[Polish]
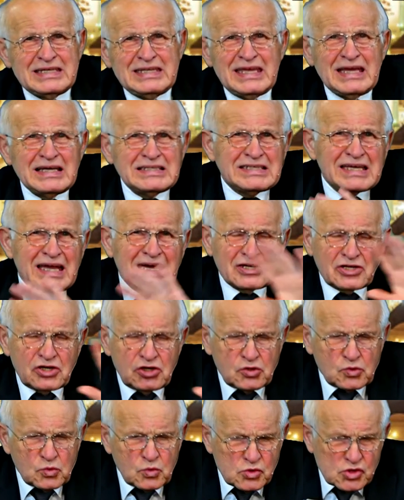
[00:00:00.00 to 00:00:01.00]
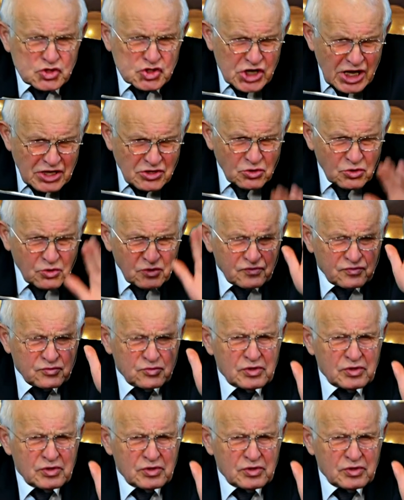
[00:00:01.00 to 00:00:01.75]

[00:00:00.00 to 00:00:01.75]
nie z jakichś uczynków,